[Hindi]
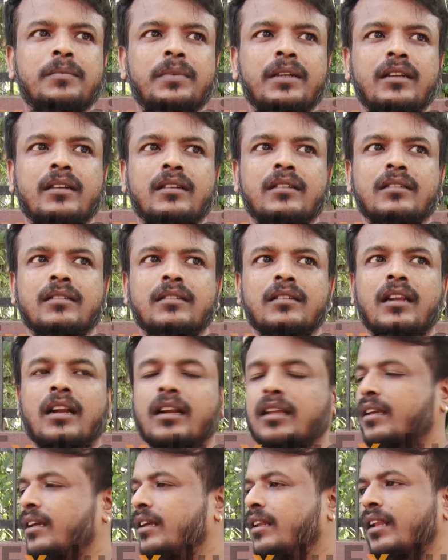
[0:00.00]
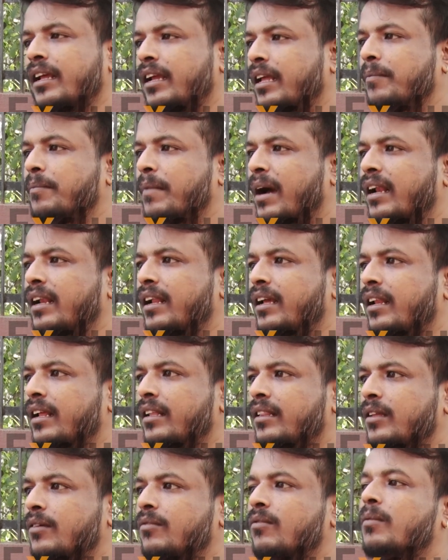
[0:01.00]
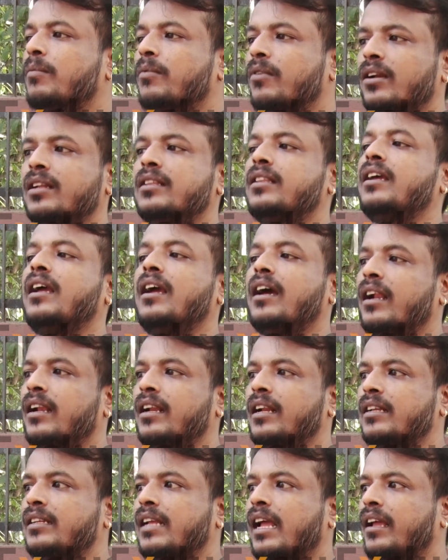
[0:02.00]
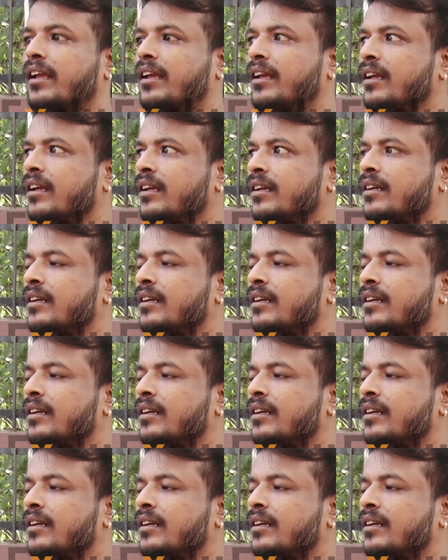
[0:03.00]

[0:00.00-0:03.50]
फिर लड़की लेकिन मान नहीं रही थी वो बोल रही थी कि घर नहीं जाएंगे